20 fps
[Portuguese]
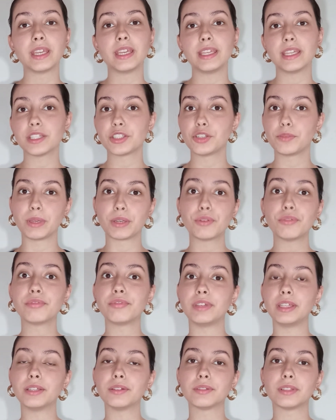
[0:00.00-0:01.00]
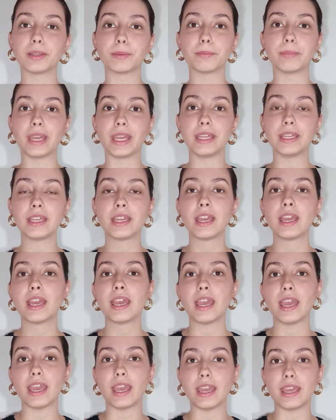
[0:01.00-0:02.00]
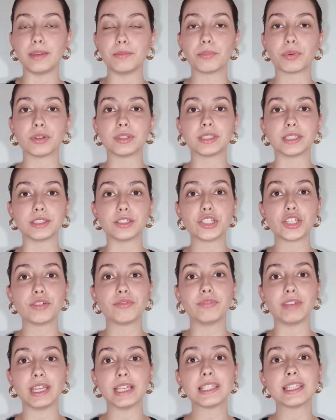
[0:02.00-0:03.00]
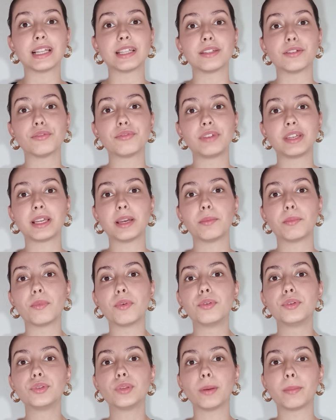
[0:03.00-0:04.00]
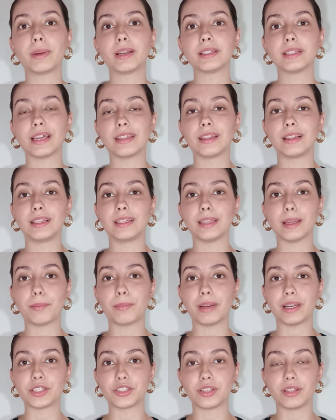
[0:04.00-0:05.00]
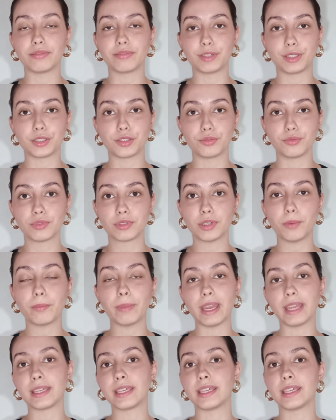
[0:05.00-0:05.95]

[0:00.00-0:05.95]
E as de bico fino também, é importante ver se ela não fica muito apertada ali na parte da frente do seu pé,